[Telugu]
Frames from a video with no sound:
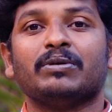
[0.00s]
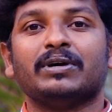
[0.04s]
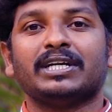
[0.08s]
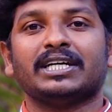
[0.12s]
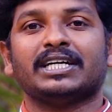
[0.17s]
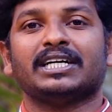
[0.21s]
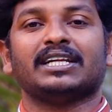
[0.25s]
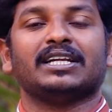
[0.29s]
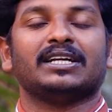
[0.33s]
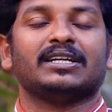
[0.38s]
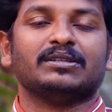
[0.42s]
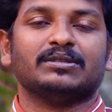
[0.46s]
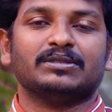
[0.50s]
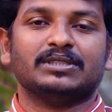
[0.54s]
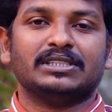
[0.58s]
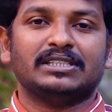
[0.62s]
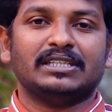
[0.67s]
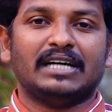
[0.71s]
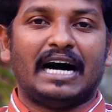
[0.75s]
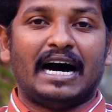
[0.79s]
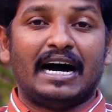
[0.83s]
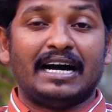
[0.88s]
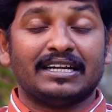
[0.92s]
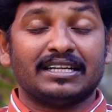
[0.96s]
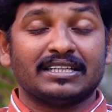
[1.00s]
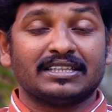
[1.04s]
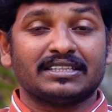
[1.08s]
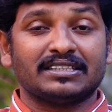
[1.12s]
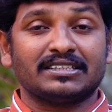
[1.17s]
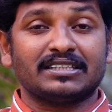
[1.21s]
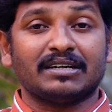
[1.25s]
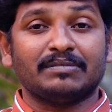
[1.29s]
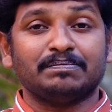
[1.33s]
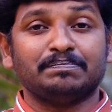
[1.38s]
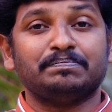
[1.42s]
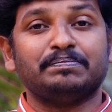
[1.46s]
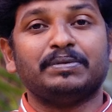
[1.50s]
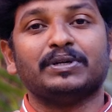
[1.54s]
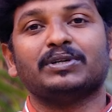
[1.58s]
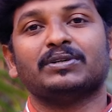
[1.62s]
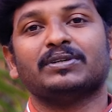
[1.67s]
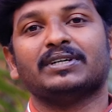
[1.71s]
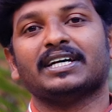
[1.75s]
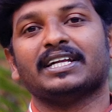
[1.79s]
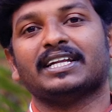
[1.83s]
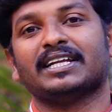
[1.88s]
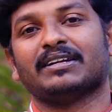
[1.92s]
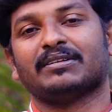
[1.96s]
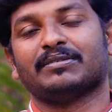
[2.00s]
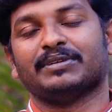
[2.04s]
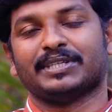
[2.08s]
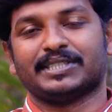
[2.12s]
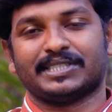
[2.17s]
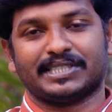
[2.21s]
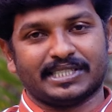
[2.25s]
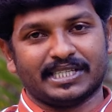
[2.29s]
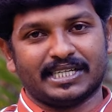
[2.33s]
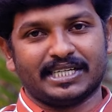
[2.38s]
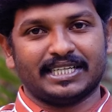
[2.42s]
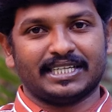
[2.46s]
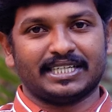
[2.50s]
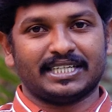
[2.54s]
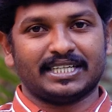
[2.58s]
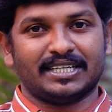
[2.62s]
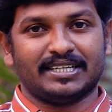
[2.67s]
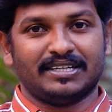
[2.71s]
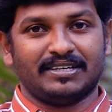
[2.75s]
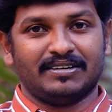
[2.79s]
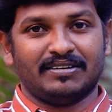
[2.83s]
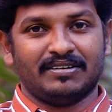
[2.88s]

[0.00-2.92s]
కోరికలను ఆయన తప్పకుండా నెరవేరుస్తాడట